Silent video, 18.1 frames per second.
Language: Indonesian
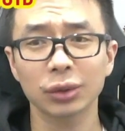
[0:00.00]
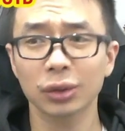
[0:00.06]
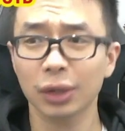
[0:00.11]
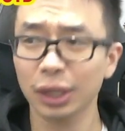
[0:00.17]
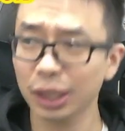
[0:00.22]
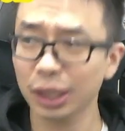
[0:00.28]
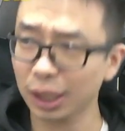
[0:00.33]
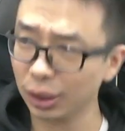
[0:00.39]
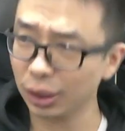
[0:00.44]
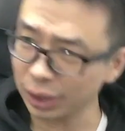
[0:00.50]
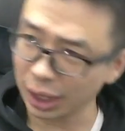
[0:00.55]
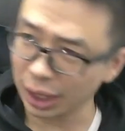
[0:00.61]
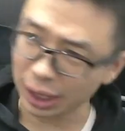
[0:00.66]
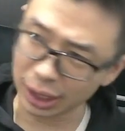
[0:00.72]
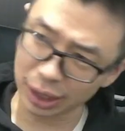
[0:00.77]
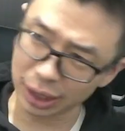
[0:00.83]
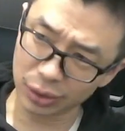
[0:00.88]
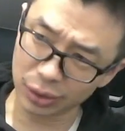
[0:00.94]
doang yang on
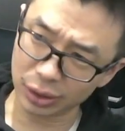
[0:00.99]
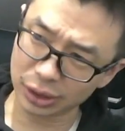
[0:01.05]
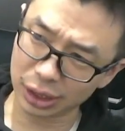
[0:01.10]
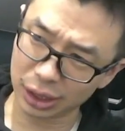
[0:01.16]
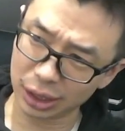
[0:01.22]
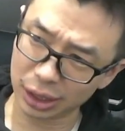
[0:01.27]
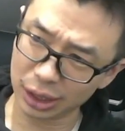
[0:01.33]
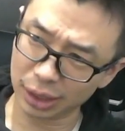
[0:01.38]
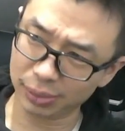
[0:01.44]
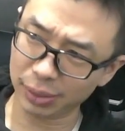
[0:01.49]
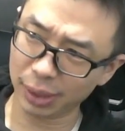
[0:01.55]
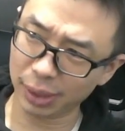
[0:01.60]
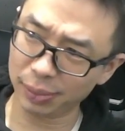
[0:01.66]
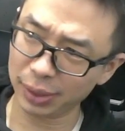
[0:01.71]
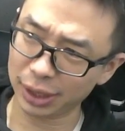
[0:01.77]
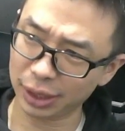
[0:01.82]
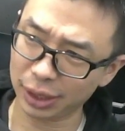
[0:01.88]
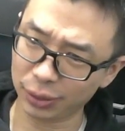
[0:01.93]
target kalau nggak salah ya
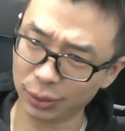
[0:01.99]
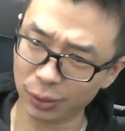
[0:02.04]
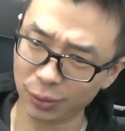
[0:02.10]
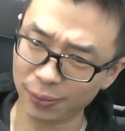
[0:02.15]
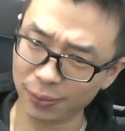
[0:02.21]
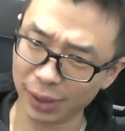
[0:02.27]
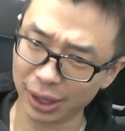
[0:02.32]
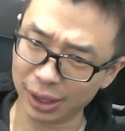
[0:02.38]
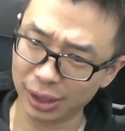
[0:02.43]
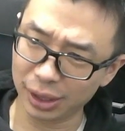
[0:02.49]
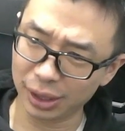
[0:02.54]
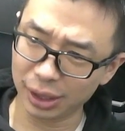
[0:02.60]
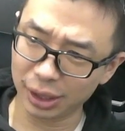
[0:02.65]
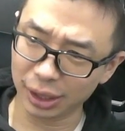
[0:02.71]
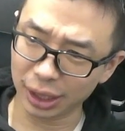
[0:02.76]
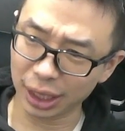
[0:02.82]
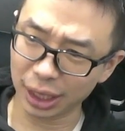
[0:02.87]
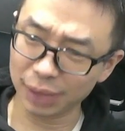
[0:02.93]
Mbappe ya gue lupa
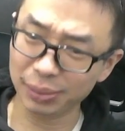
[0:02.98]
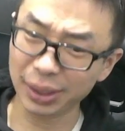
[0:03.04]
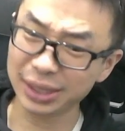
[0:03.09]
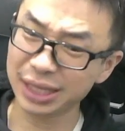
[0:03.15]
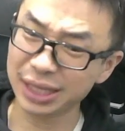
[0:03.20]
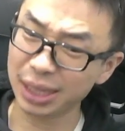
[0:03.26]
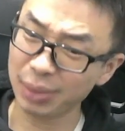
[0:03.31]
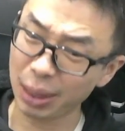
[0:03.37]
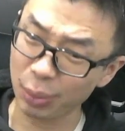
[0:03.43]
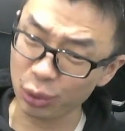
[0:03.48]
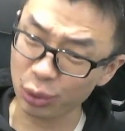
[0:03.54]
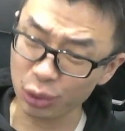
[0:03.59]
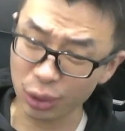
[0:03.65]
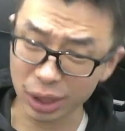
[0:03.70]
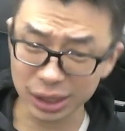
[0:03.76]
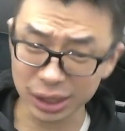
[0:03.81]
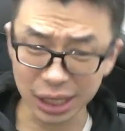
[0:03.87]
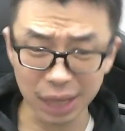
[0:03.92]
yang Benzema pun
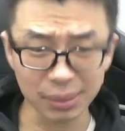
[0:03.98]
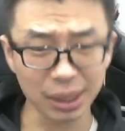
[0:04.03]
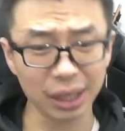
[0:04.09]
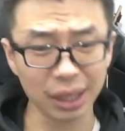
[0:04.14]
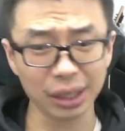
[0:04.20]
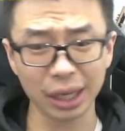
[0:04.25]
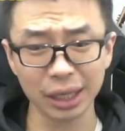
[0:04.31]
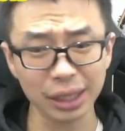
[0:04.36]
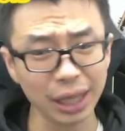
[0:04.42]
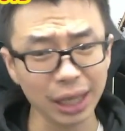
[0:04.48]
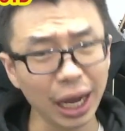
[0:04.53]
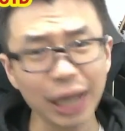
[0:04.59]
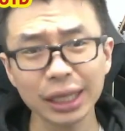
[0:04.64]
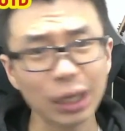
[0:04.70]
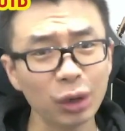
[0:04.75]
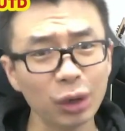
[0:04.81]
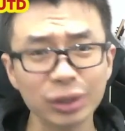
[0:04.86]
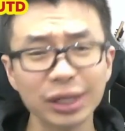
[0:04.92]
juga sama kayaknya nggak
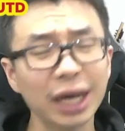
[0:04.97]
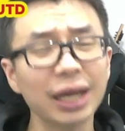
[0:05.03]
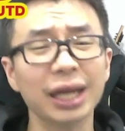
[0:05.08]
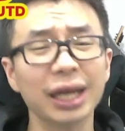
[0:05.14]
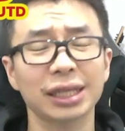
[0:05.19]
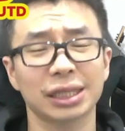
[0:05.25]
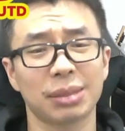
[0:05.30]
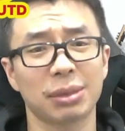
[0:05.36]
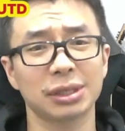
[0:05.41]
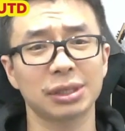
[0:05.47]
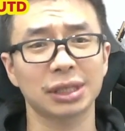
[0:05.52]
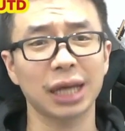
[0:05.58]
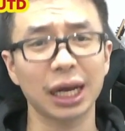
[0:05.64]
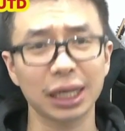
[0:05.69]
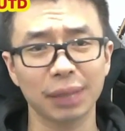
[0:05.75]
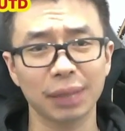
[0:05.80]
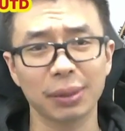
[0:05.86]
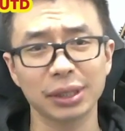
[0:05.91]
ada yang on target sama
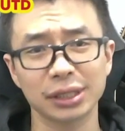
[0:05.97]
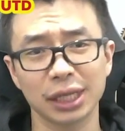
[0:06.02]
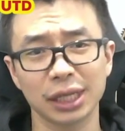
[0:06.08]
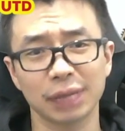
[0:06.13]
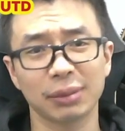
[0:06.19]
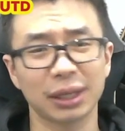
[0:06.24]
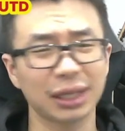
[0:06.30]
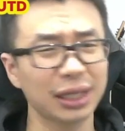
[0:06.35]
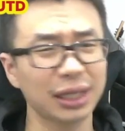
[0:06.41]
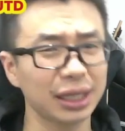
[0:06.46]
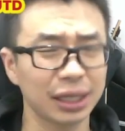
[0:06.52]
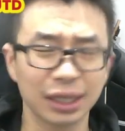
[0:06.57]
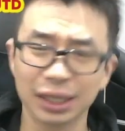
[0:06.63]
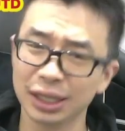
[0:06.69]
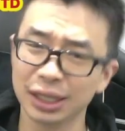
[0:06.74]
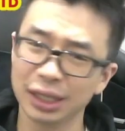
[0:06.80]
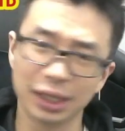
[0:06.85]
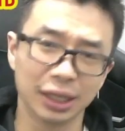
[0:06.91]
sekali Benzema jadi
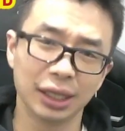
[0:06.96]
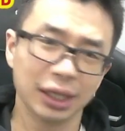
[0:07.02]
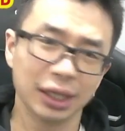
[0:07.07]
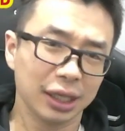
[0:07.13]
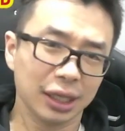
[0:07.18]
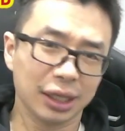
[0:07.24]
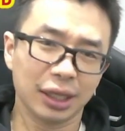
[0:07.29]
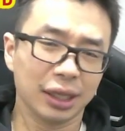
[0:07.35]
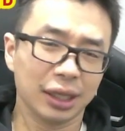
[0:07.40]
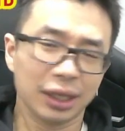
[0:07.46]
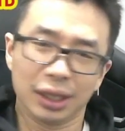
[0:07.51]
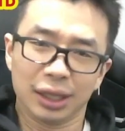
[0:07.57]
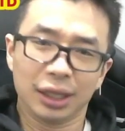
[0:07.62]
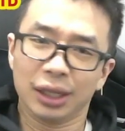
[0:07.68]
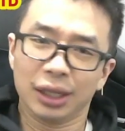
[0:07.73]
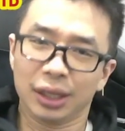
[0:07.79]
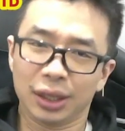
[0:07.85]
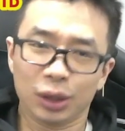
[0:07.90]

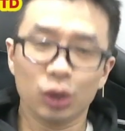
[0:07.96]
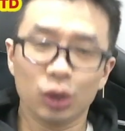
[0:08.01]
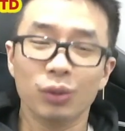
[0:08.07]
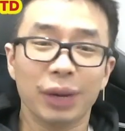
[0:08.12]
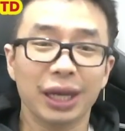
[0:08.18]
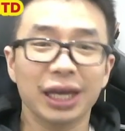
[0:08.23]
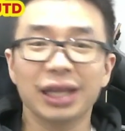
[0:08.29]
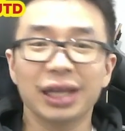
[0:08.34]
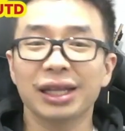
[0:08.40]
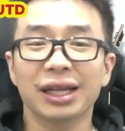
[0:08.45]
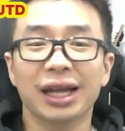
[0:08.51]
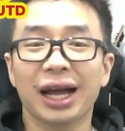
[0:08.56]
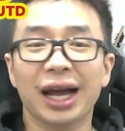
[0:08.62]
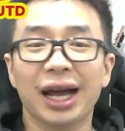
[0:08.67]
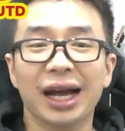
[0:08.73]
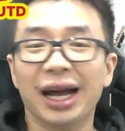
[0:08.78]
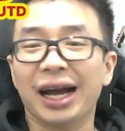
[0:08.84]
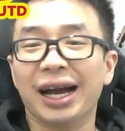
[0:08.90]
lumayan
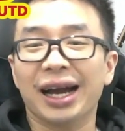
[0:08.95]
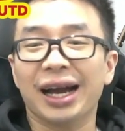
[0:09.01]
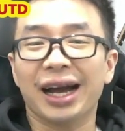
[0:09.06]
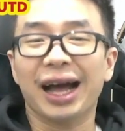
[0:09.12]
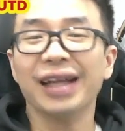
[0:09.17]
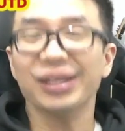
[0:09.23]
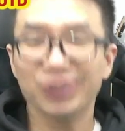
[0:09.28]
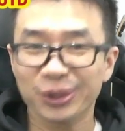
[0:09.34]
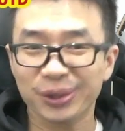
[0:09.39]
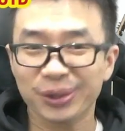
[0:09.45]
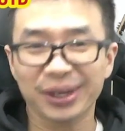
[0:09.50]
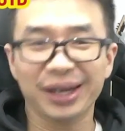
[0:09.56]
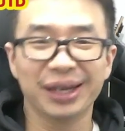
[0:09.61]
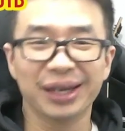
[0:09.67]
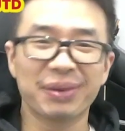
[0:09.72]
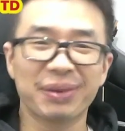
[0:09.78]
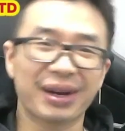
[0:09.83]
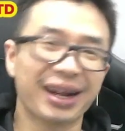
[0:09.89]
ancur lah
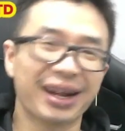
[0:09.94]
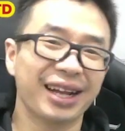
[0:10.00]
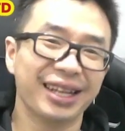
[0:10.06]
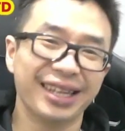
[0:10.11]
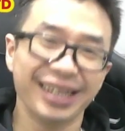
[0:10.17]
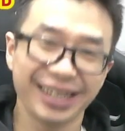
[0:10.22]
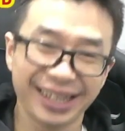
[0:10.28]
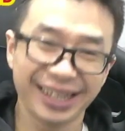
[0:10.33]
ibaratnya